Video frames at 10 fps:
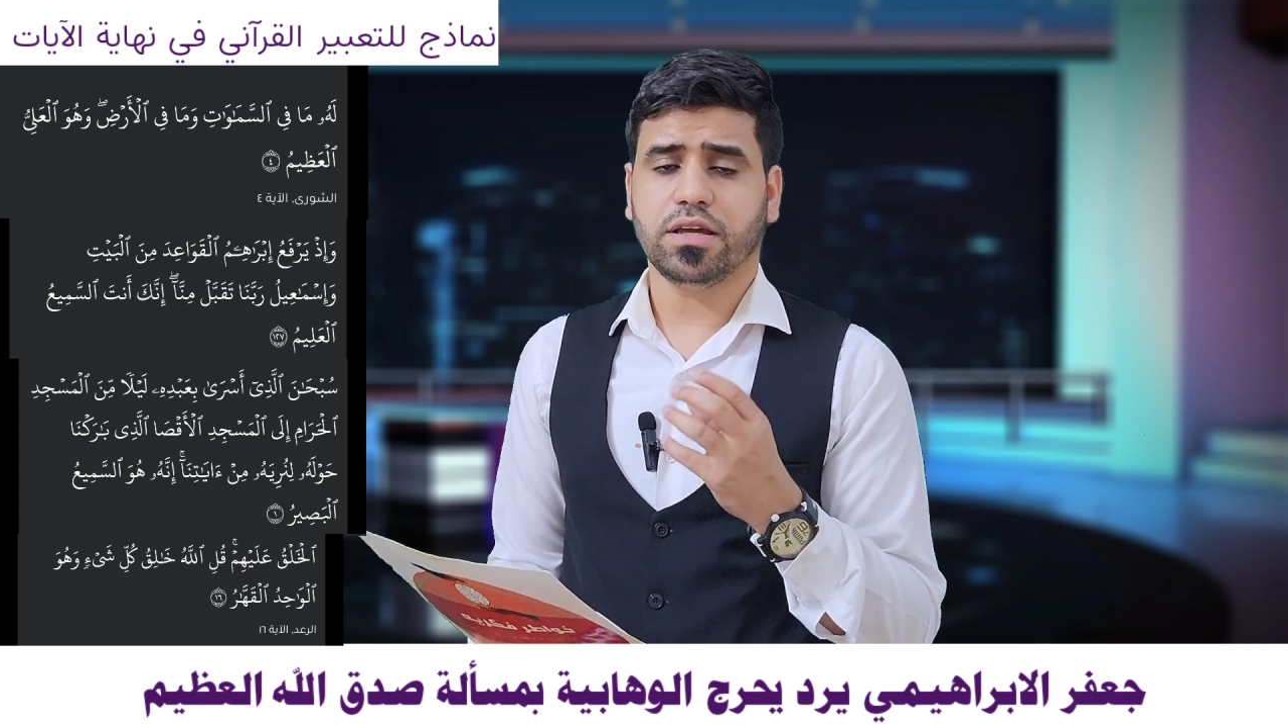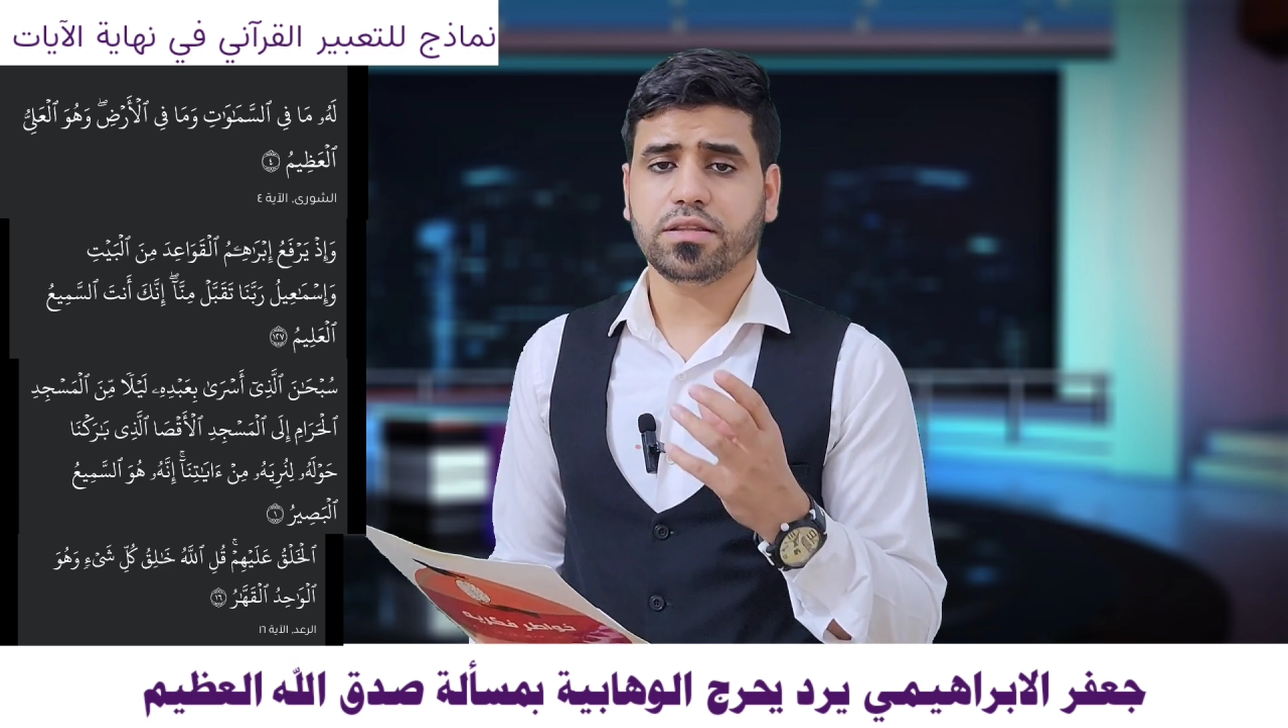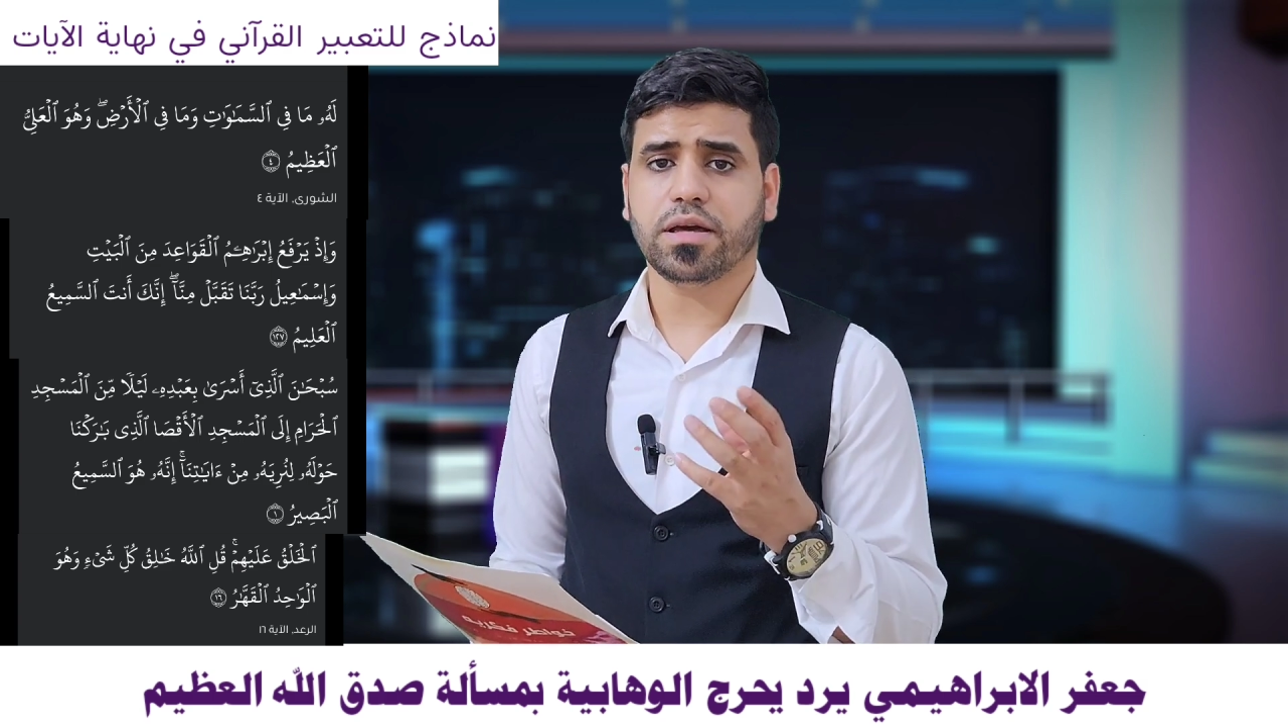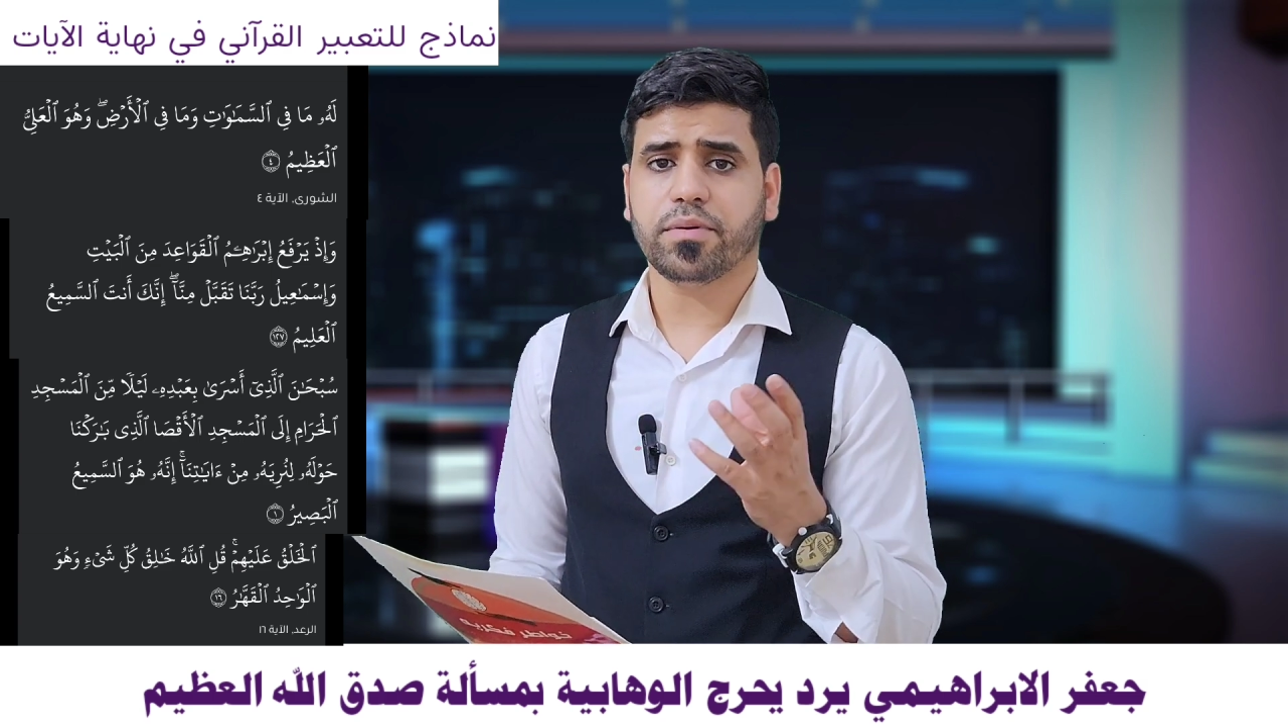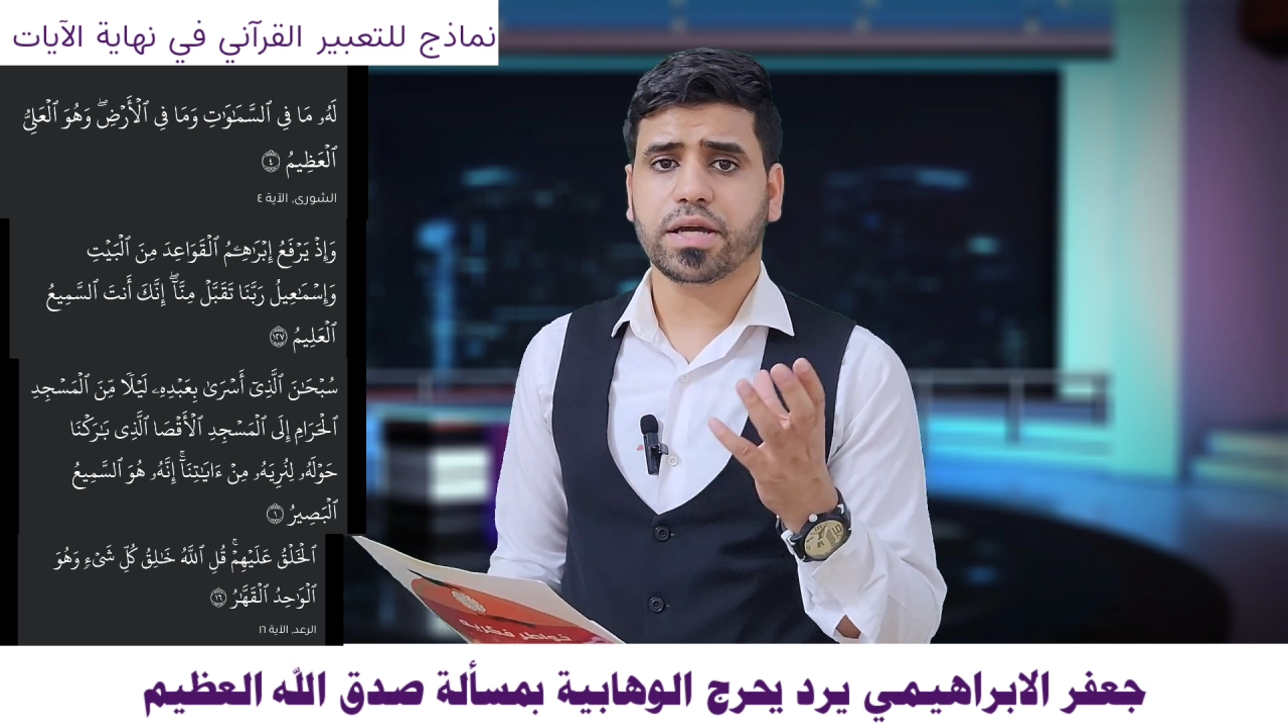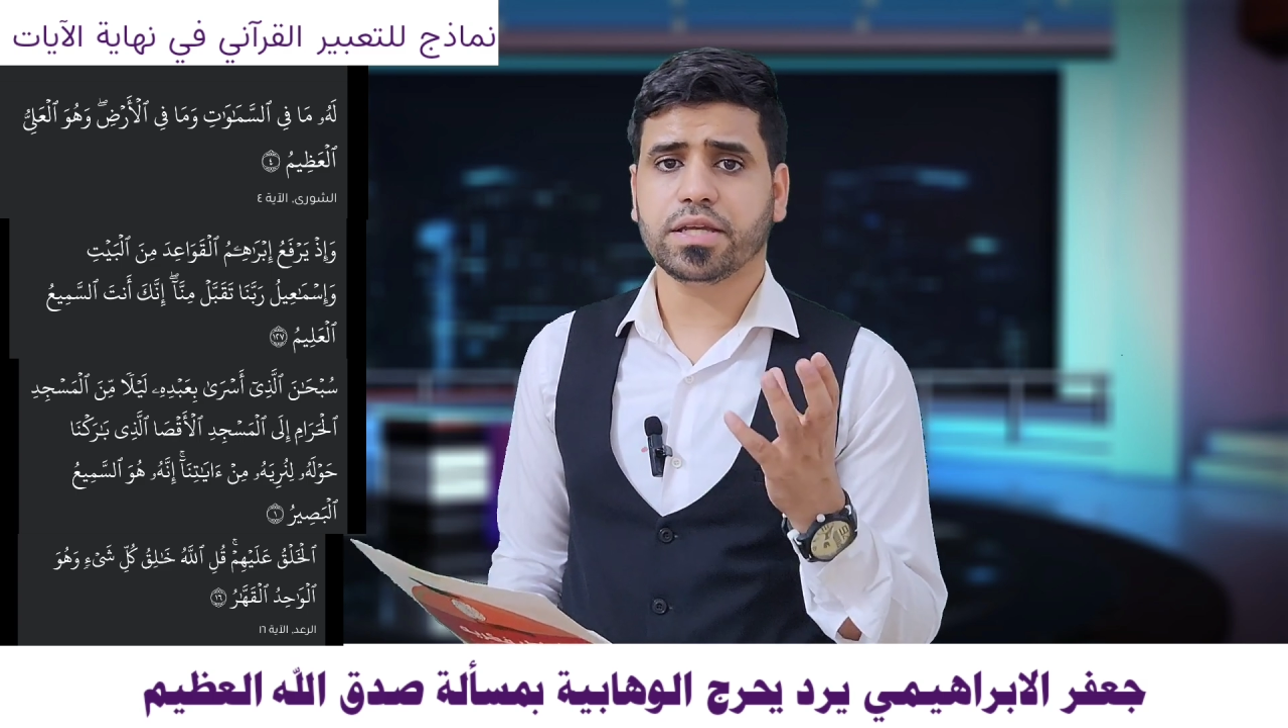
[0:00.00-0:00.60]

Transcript: عندما